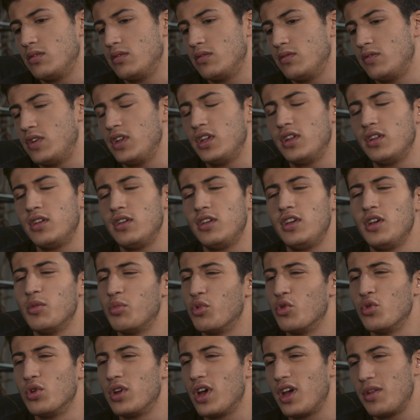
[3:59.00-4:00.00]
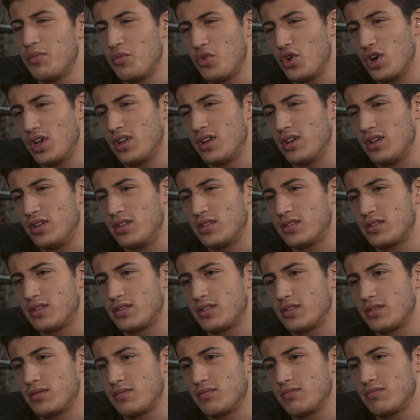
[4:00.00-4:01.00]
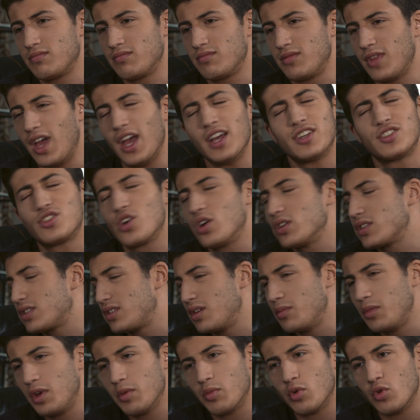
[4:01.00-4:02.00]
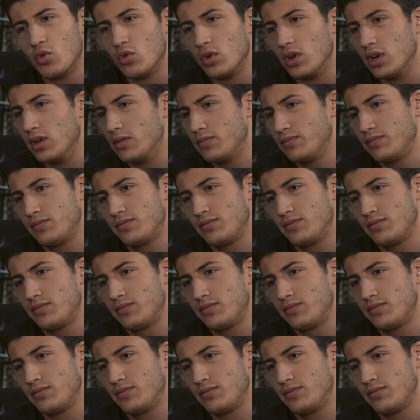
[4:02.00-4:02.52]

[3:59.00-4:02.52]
wenn ihr Bruder ein Mörder ist, er ist trotzdem ihr Bruder.